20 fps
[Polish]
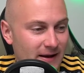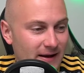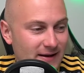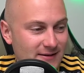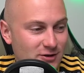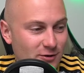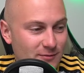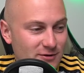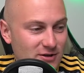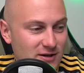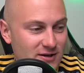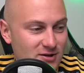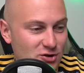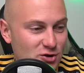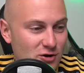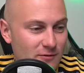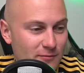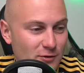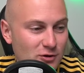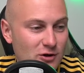e, sobie śledzić.
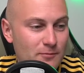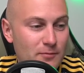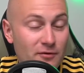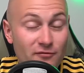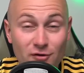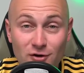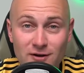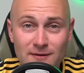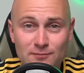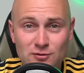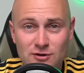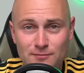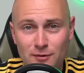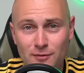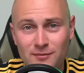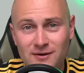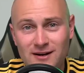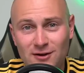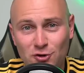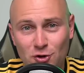No Bodo powoli
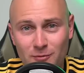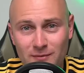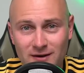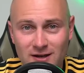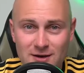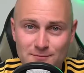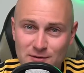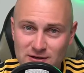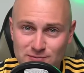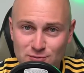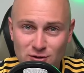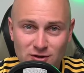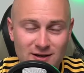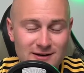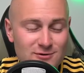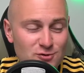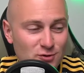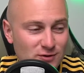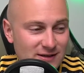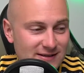przypomina tą ekipę sprzed
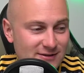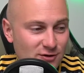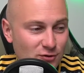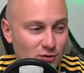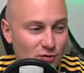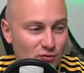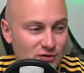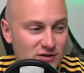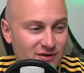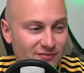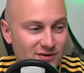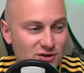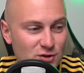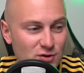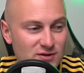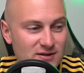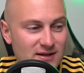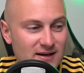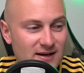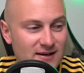kilku sezonów. Dziewięć
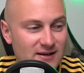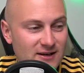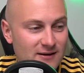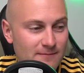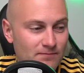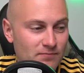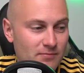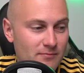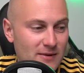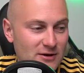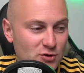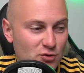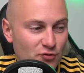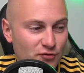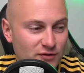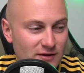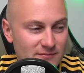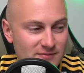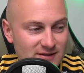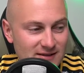rozegranych meczów
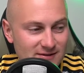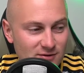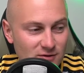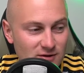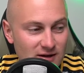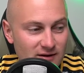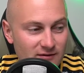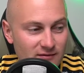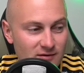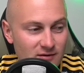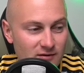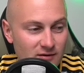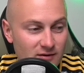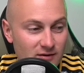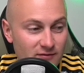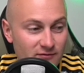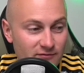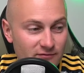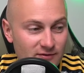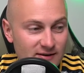w tym sezonie e,
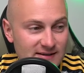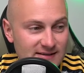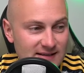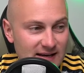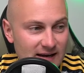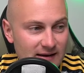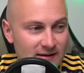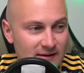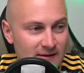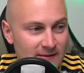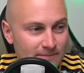w lidze.